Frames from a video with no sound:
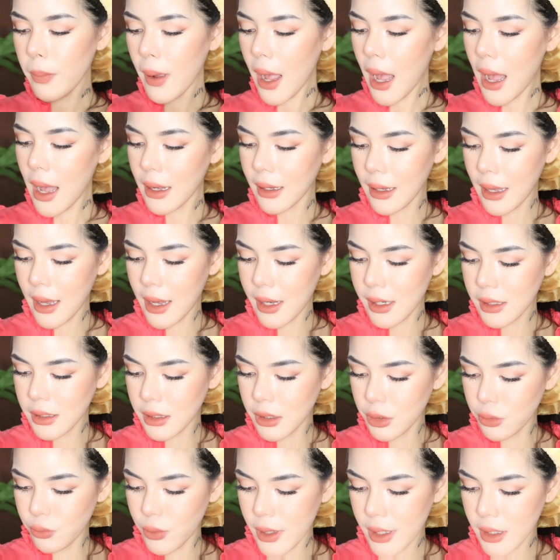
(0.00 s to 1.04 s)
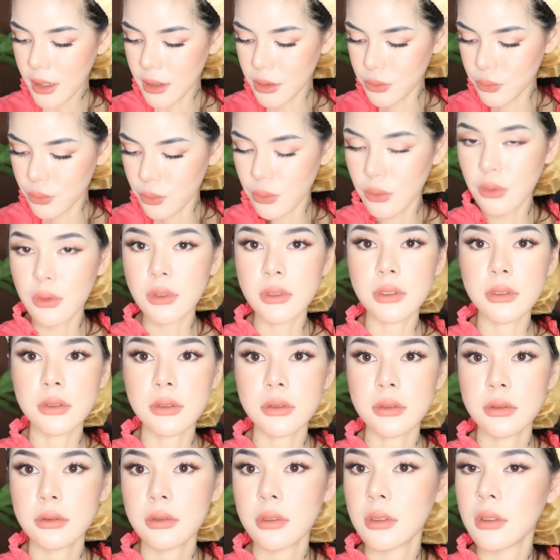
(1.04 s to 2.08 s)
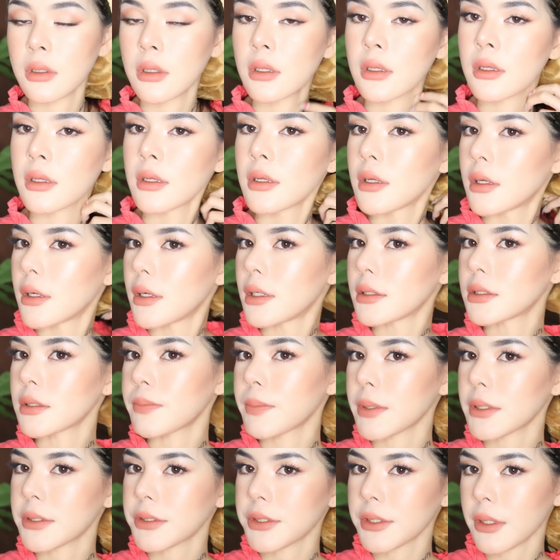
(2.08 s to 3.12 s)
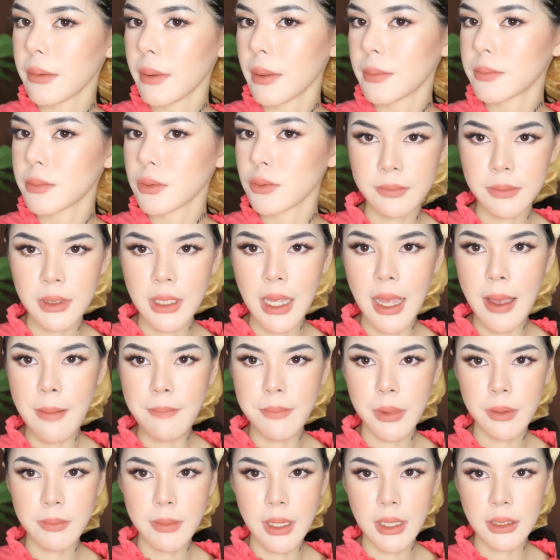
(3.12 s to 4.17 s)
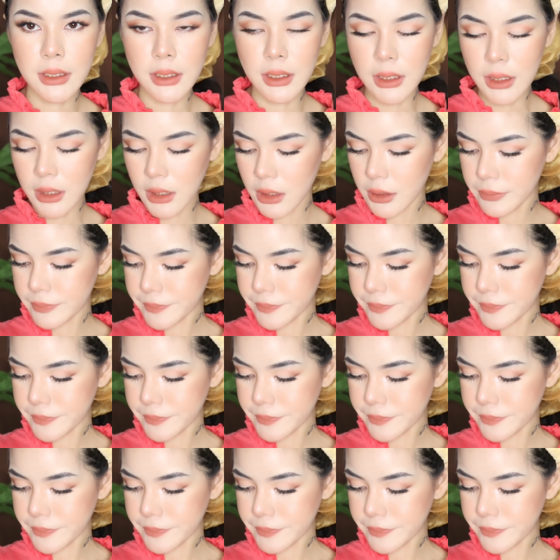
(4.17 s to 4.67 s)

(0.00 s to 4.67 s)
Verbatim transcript: ทาง่ายดีด้วยค่ะทุกคนก็จะเป็นสีแบบน้ำตาลประมาณนี้